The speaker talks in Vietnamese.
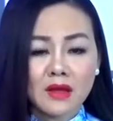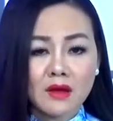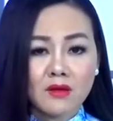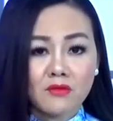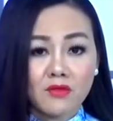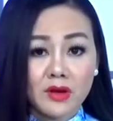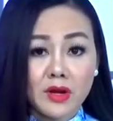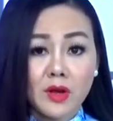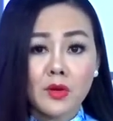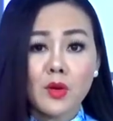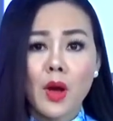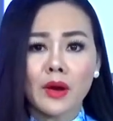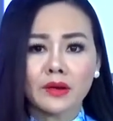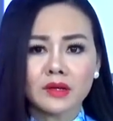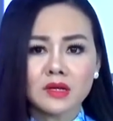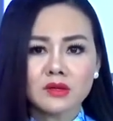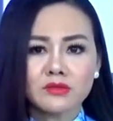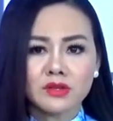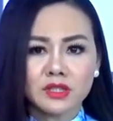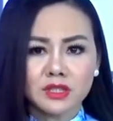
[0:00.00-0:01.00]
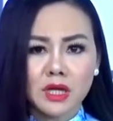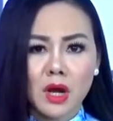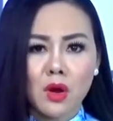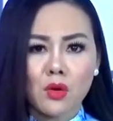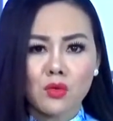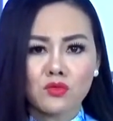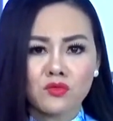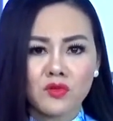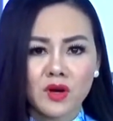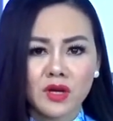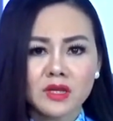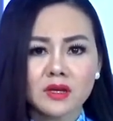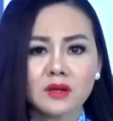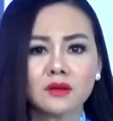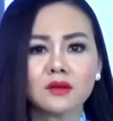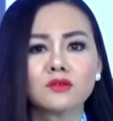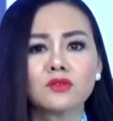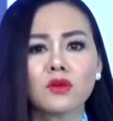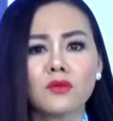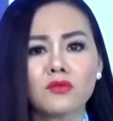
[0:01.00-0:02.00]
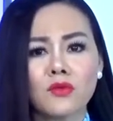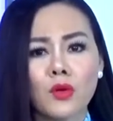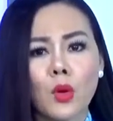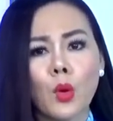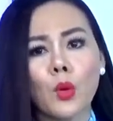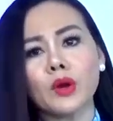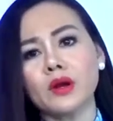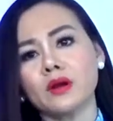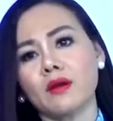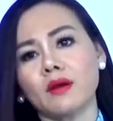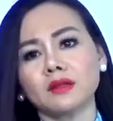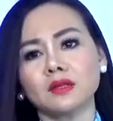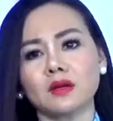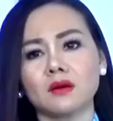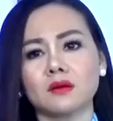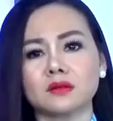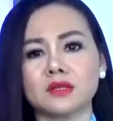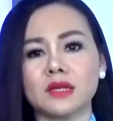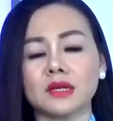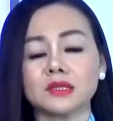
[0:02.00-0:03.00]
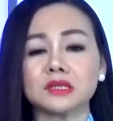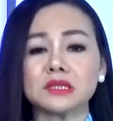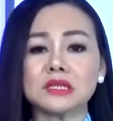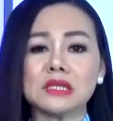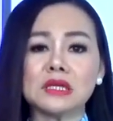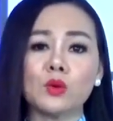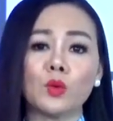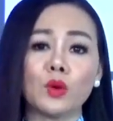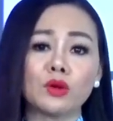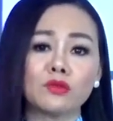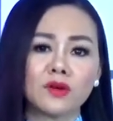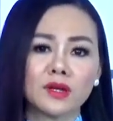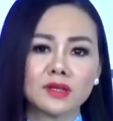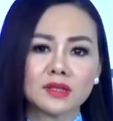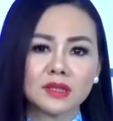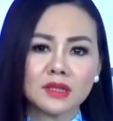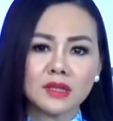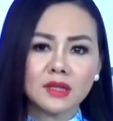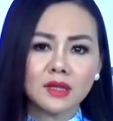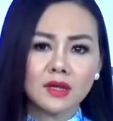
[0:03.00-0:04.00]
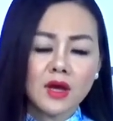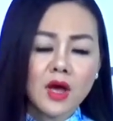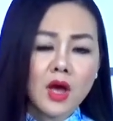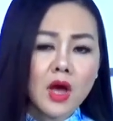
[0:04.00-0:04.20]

Và nếu đoạn đời về sau, với những phút cuối nói thật, nhạc sĩ Nguyễn Văn Tý